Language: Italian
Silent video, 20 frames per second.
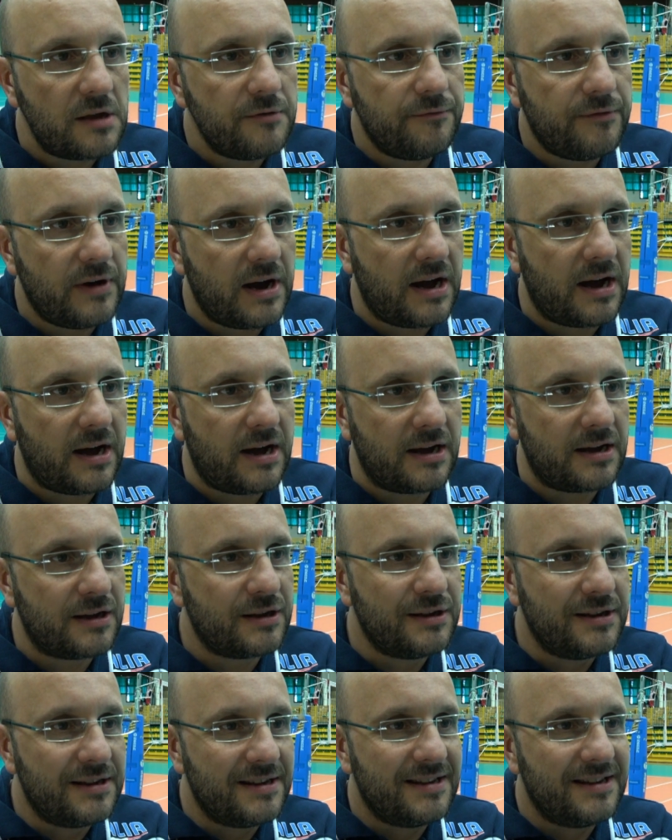va,
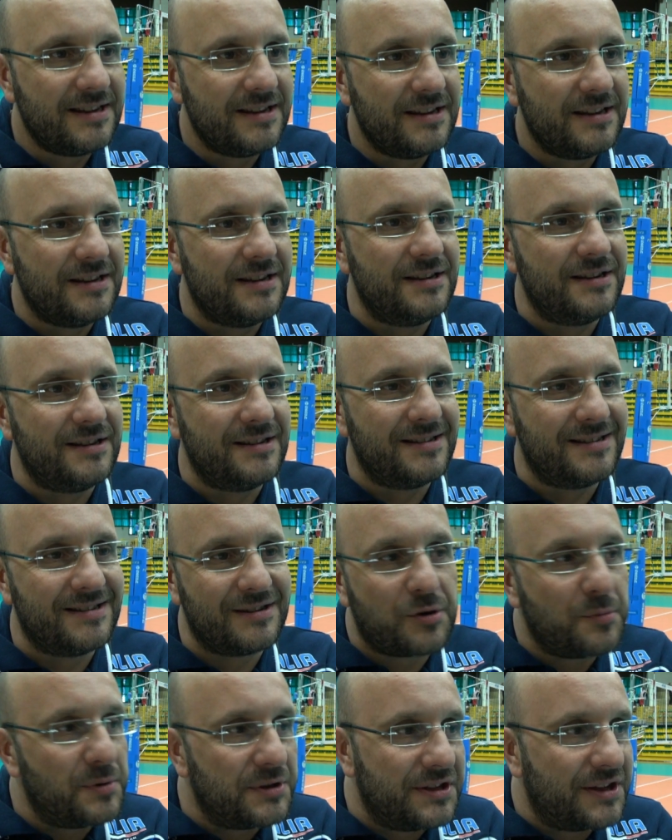eh,
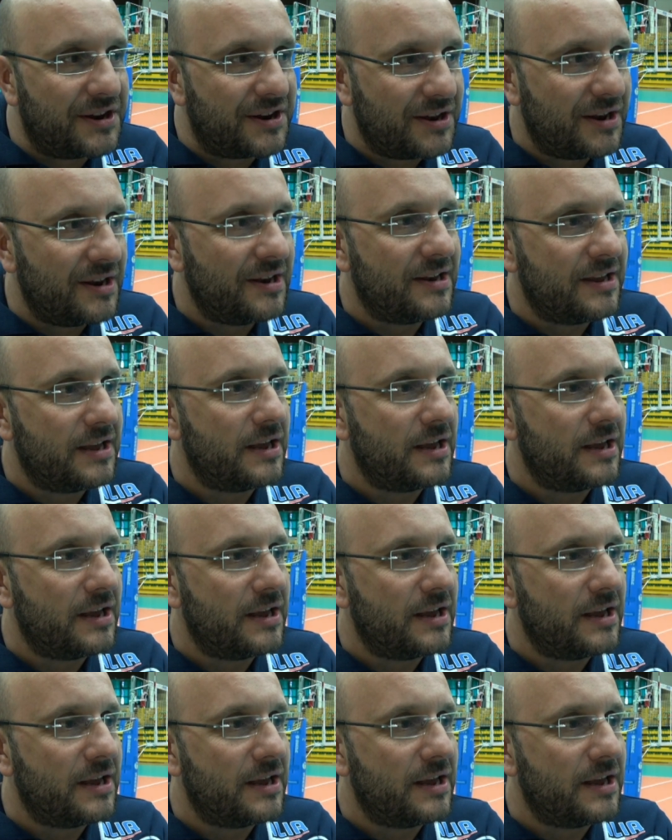come dire,